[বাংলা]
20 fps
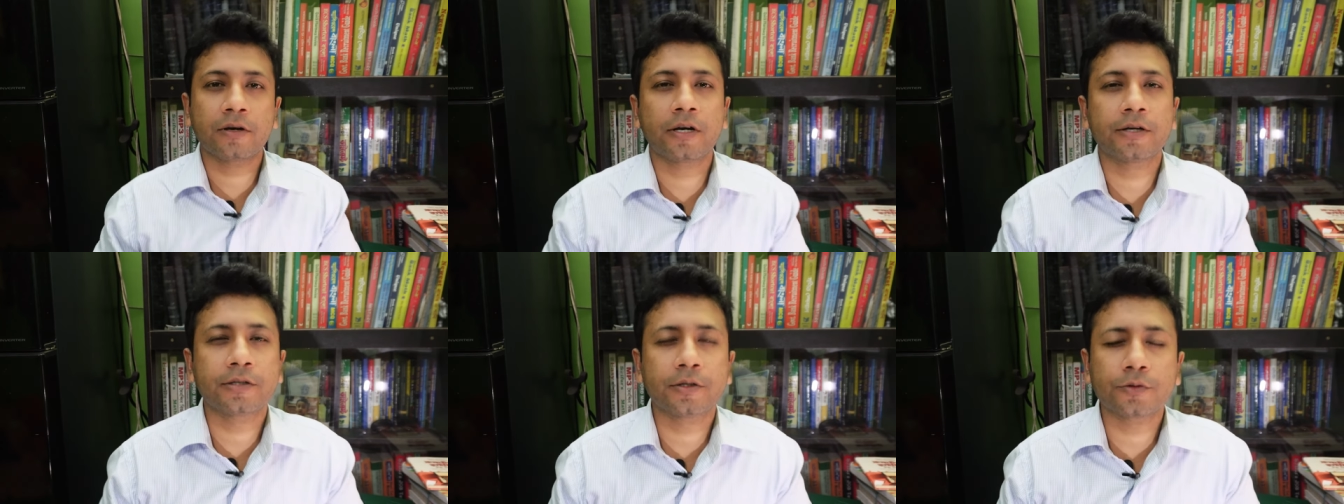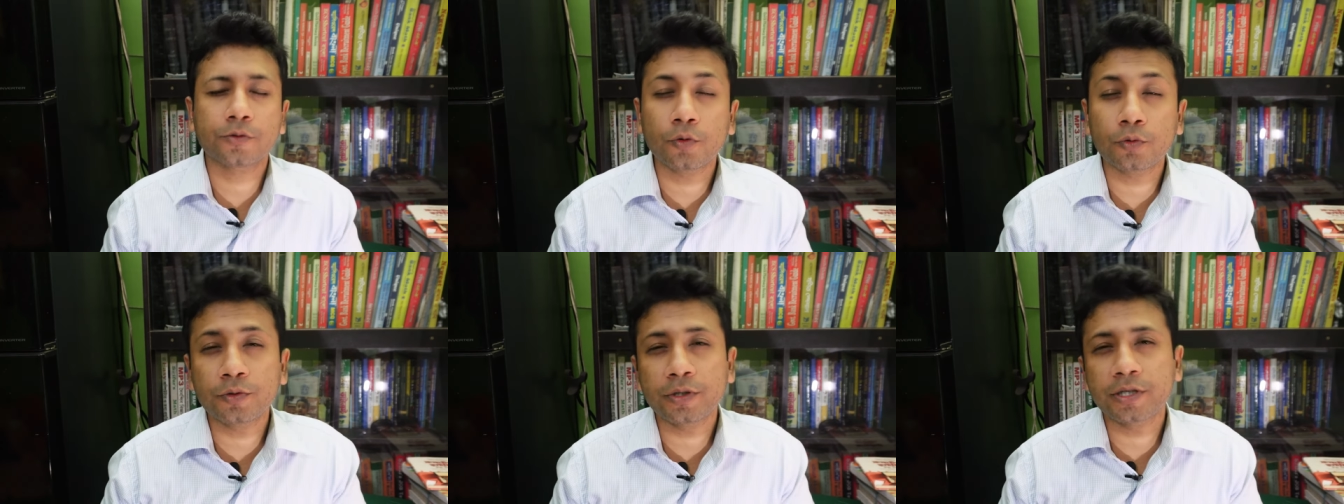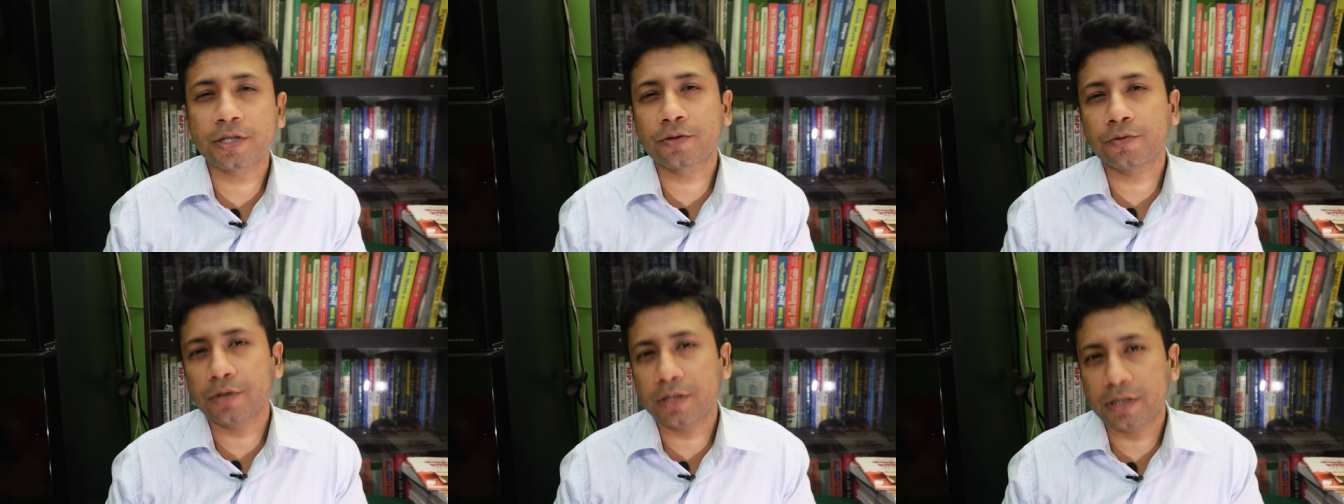ধরা হয়েছে
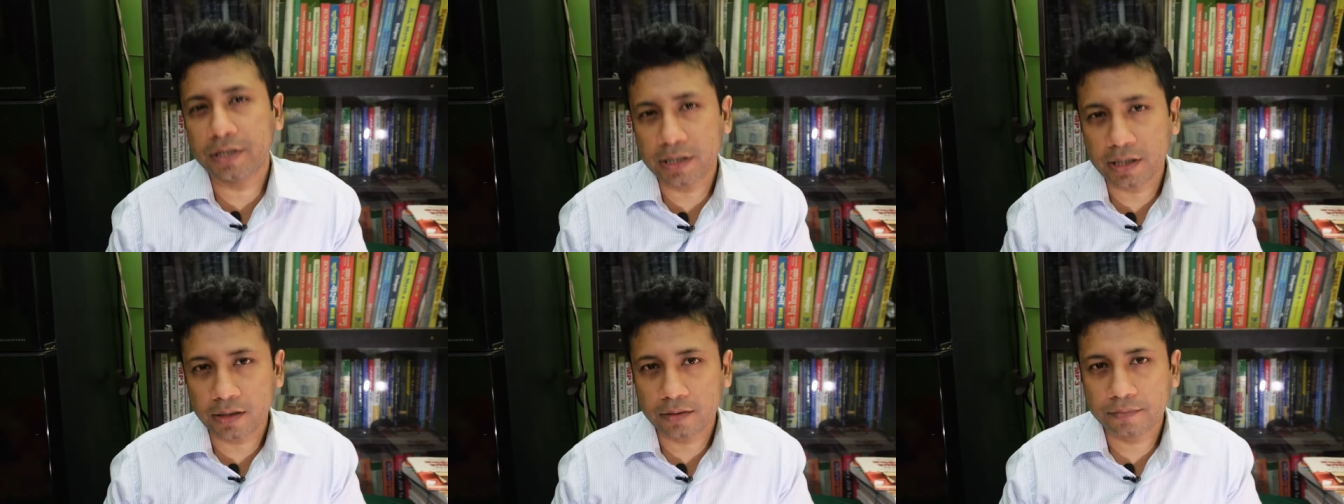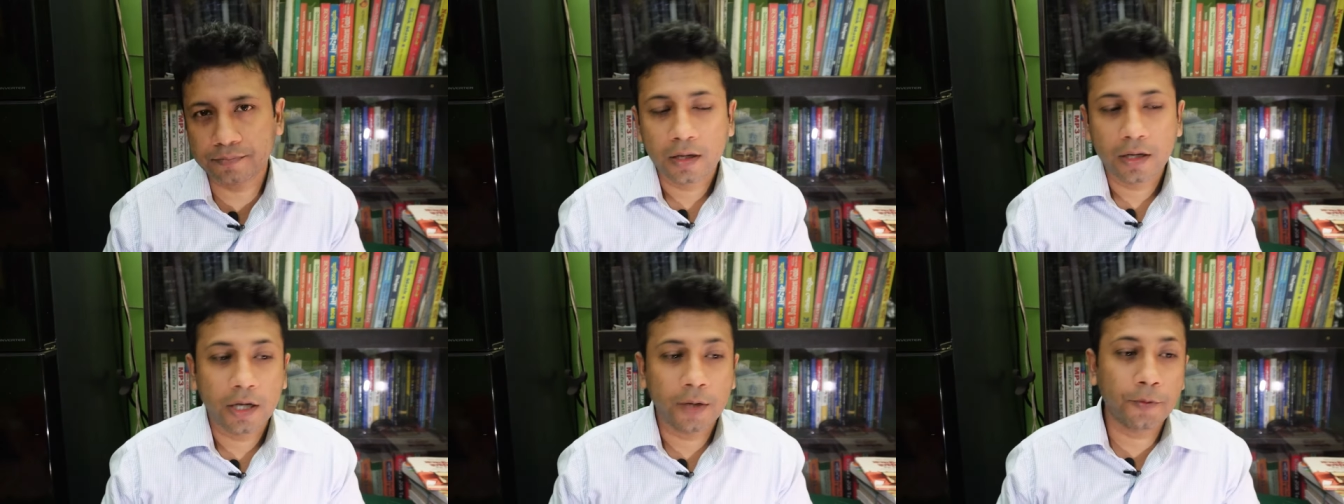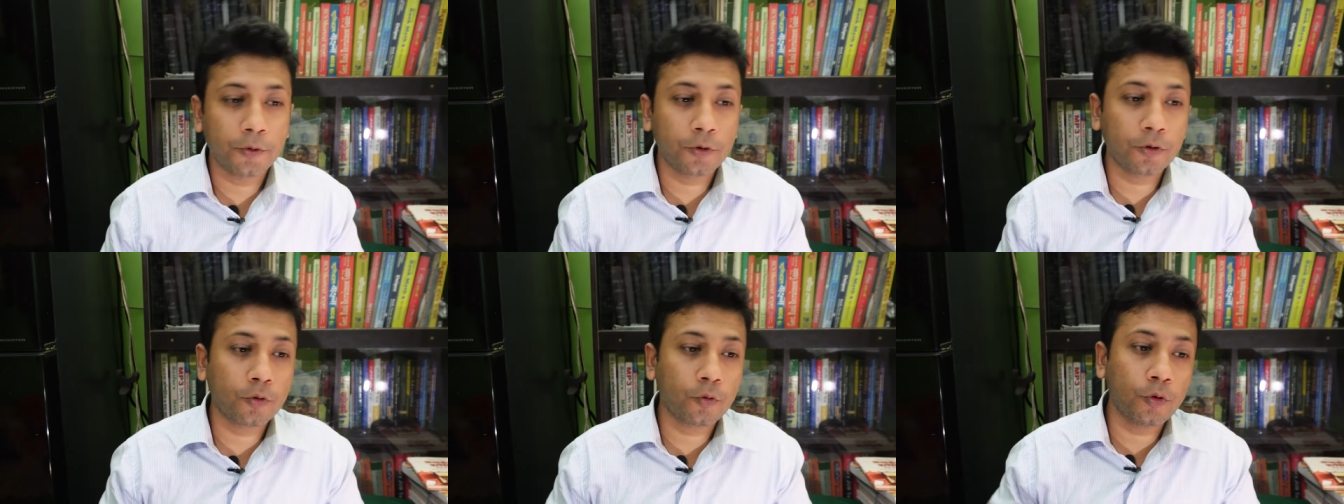চৌত্রিশ কোটি টাকা
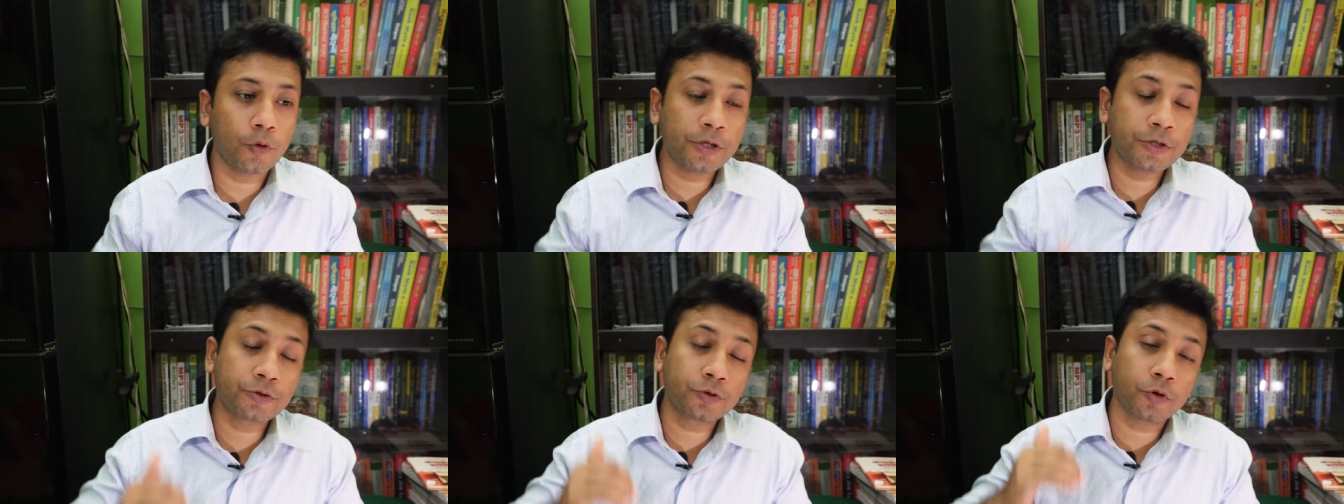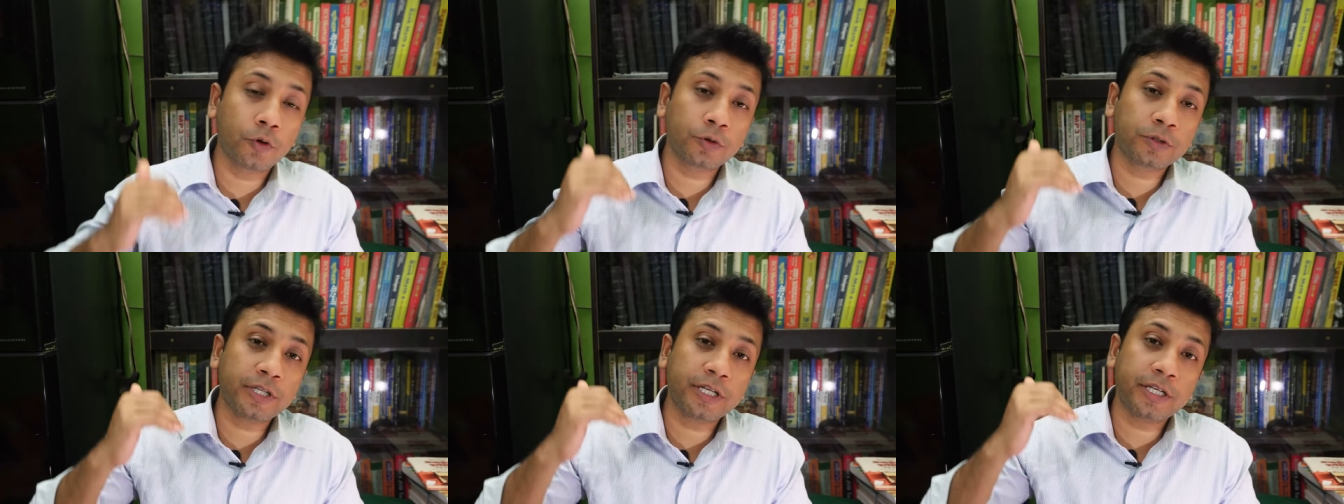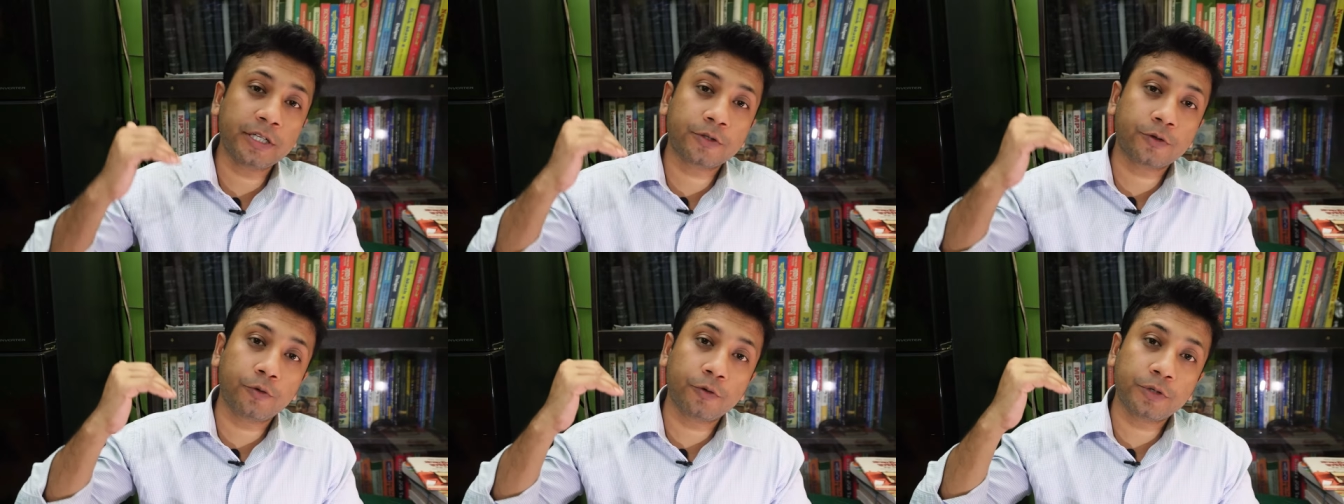এবং ওই
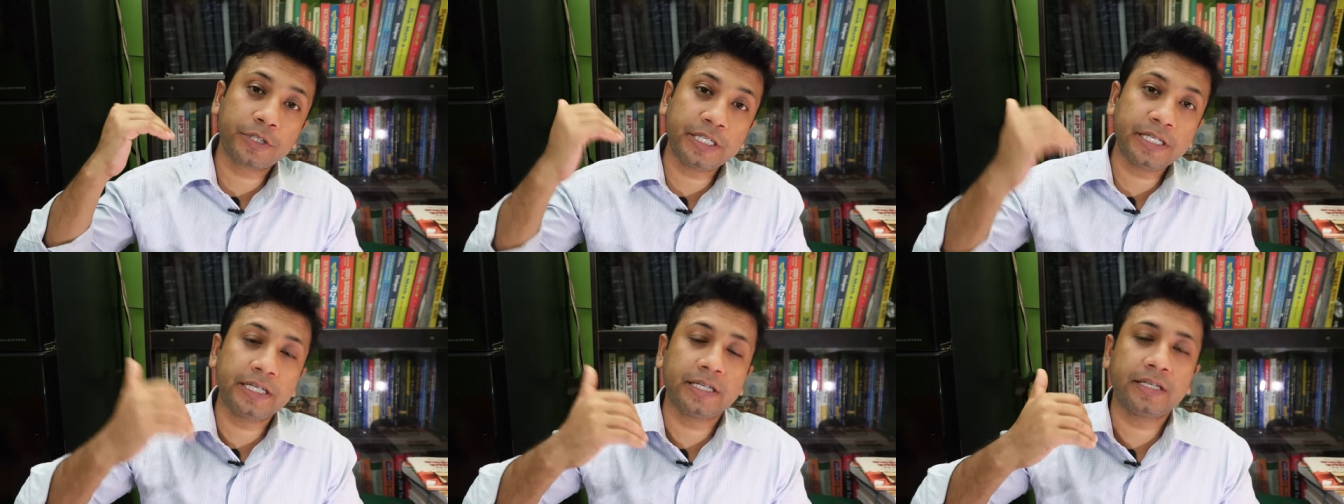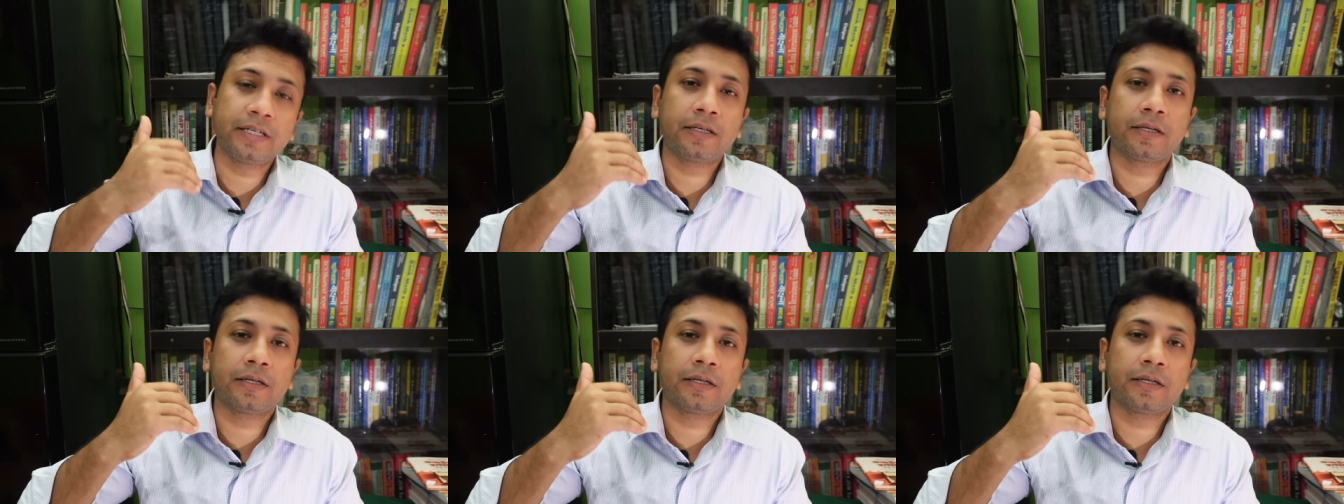চৌত্রিশ কোটি